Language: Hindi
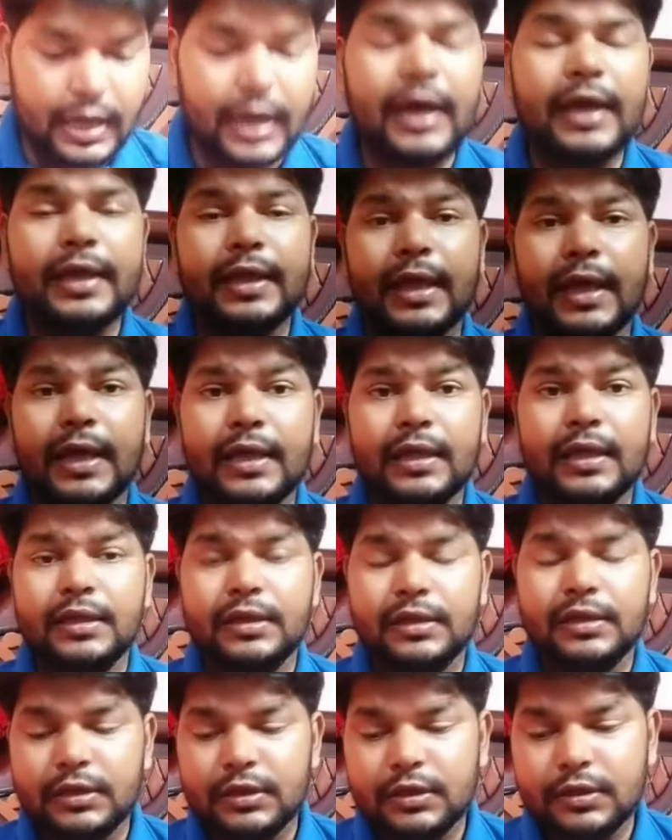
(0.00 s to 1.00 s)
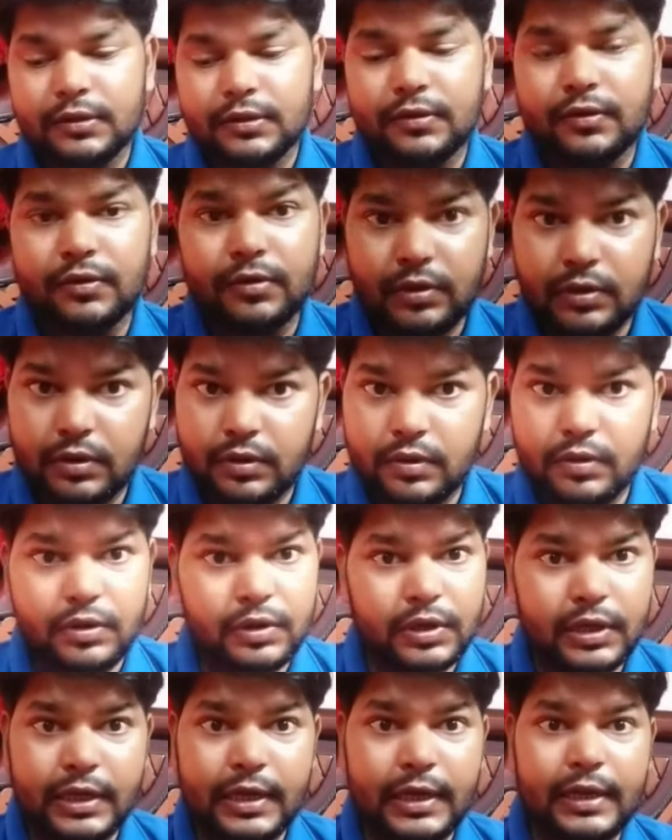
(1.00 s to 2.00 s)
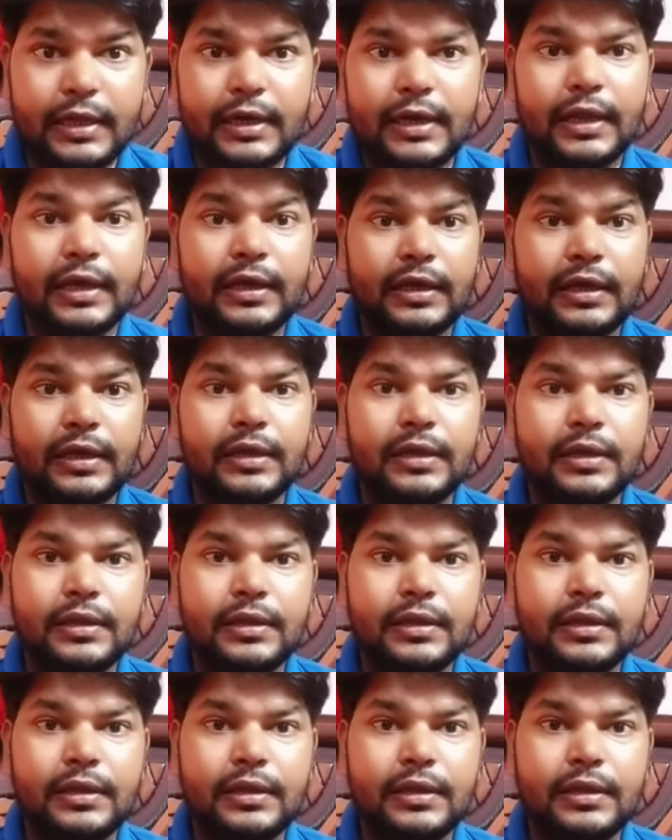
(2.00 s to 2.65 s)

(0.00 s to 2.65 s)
हाई है तो क्लियर है